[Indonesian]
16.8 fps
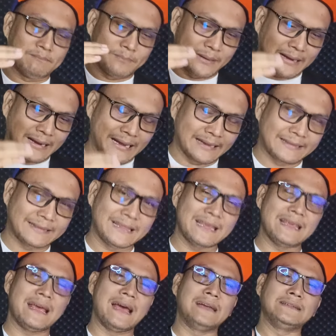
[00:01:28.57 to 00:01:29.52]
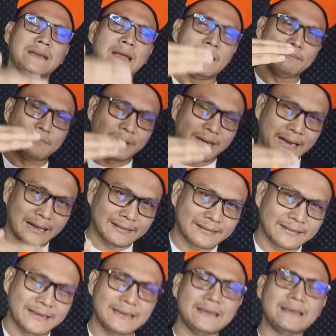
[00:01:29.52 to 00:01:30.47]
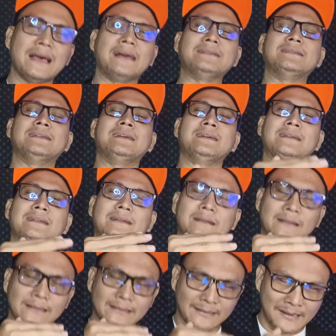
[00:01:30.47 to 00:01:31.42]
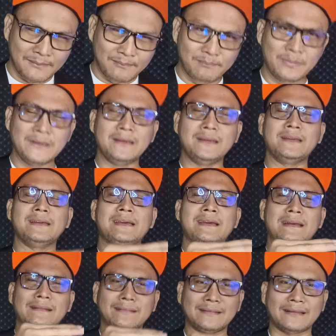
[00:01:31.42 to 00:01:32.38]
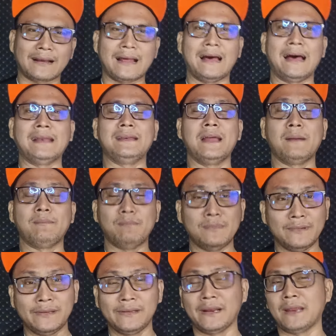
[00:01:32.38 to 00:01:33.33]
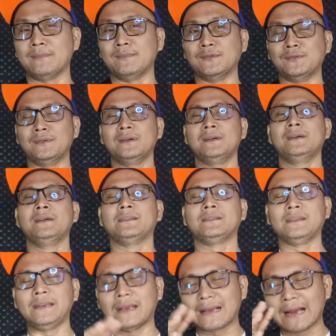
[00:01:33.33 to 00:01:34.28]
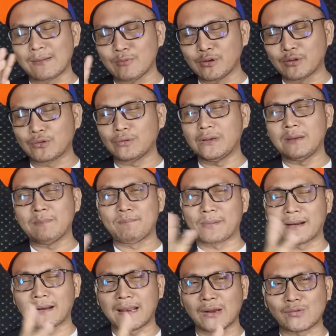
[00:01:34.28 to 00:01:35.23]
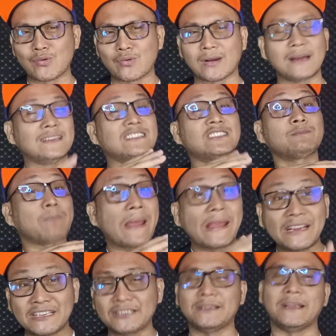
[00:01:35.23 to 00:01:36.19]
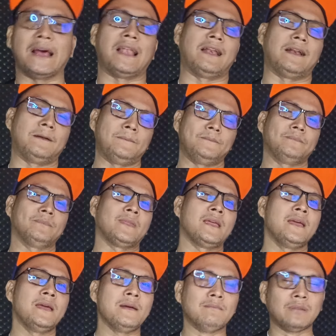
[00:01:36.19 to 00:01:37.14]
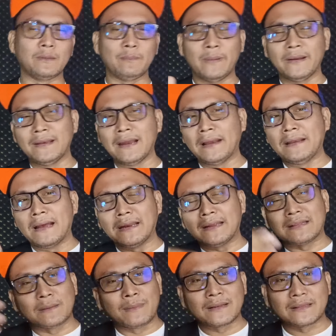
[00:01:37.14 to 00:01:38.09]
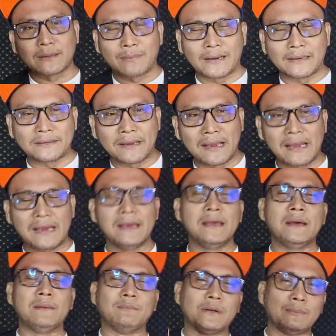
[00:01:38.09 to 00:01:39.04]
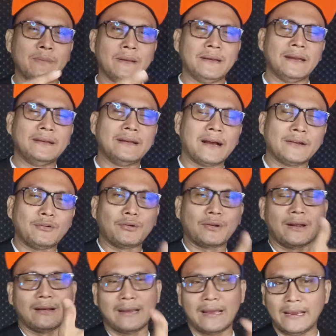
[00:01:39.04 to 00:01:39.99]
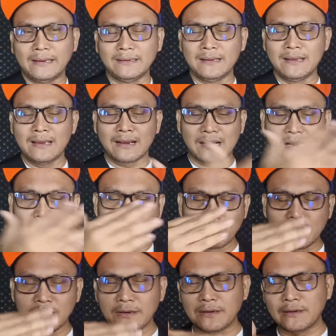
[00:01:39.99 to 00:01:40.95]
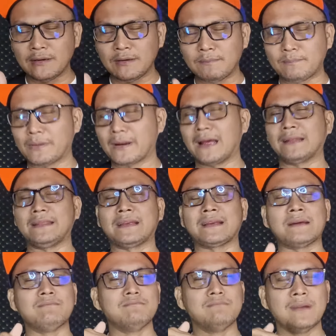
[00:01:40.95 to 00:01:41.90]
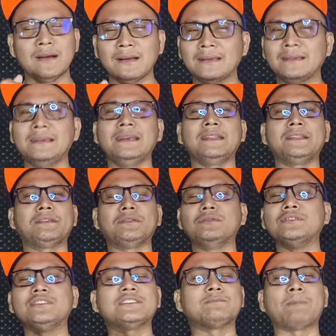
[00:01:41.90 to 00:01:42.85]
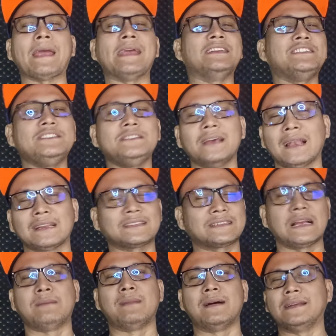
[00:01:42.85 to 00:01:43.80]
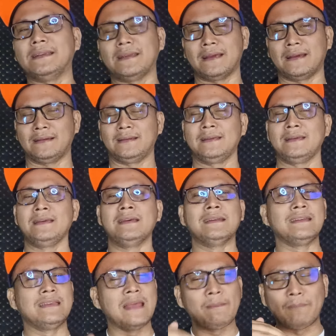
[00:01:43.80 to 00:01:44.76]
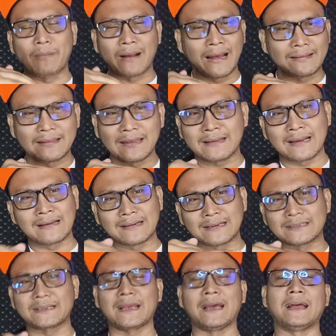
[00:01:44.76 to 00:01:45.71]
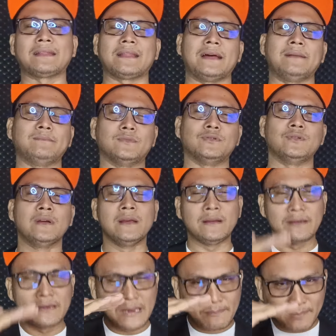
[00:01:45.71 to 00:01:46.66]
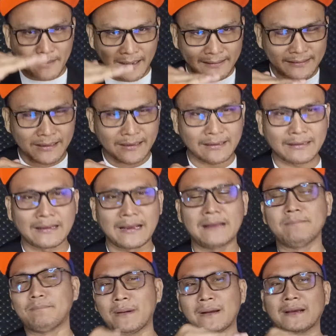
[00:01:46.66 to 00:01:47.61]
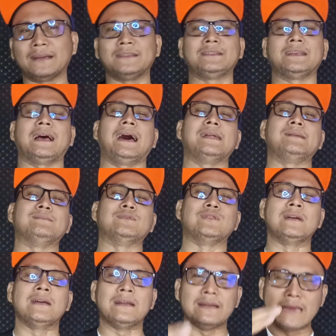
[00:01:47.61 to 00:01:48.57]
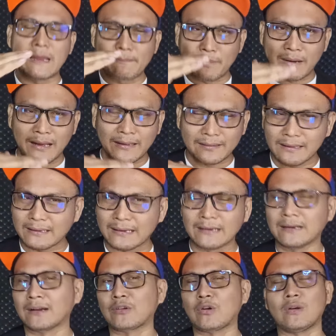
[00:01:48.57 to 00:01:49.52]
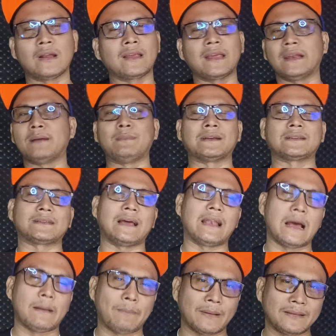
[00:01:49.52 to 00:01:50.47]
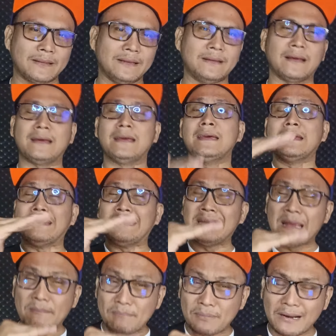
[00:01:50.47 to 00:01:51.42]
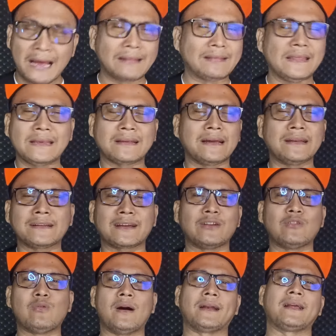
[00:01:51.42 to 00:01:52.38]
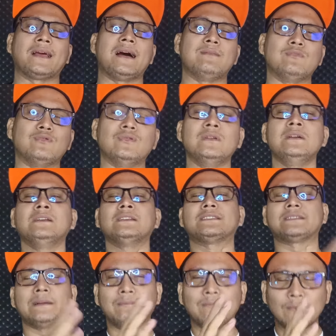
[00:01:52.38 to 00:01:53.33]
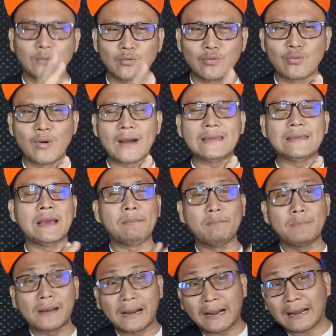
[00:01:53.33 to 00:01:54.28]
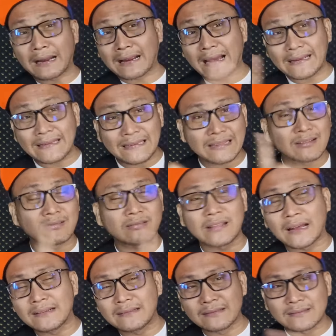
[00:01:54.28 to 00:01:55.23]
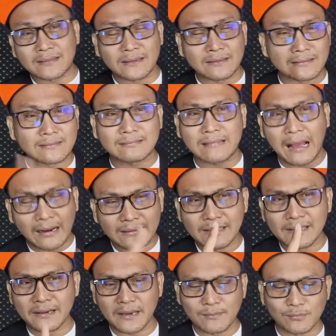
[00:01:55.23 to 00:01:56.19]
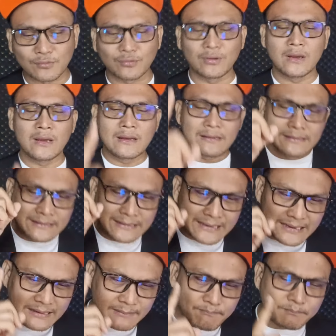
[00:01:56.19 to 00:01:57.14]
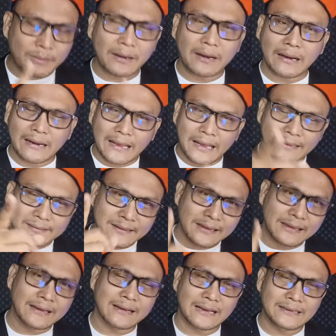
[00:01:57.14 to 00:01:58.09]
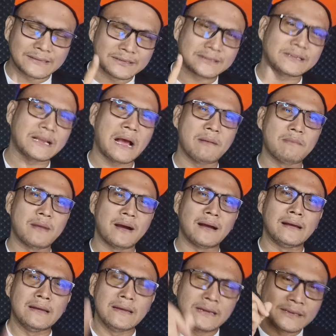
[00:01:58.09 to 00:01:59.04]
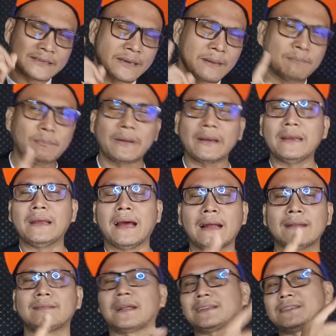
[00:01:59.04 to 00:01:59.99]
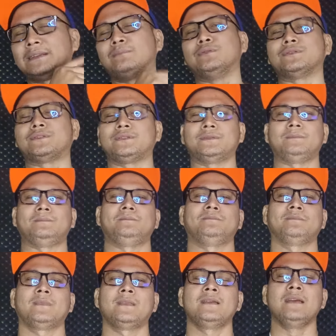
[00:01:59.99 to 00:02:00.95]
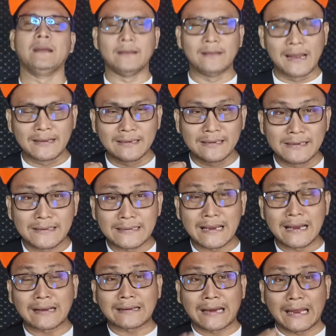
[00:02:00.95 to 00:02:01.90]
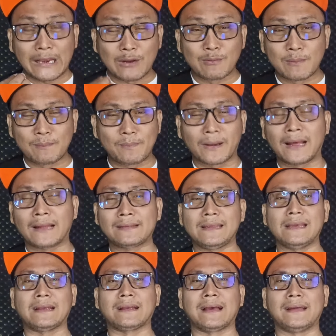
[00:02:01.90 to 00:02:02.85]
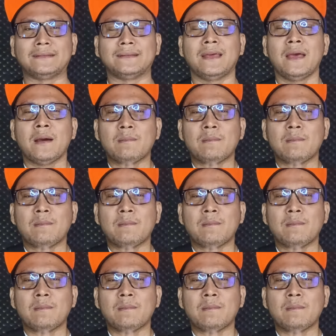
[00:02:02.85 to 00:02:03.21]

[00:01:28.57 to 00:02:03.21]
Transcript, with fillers: perhatian, perhatian lebih terhadap dirimu. Jadi kamu itu diperlakukan spesial. Berbeda dari teman-temannya, berbeda dengan orang lain, kamu diperhatikan begitu spesial sama dia. Dia perhatikan kesehatanmu. Dia perhatikan pekerjaanmu. Dia perhatikan engkau lagi ada masalah apa tidak. Dia perhatikan keluargamu. Semua yang berkaitan tentang dirimu diperhatikan sama si pria tersebut. Dan dia kalau memperhatikan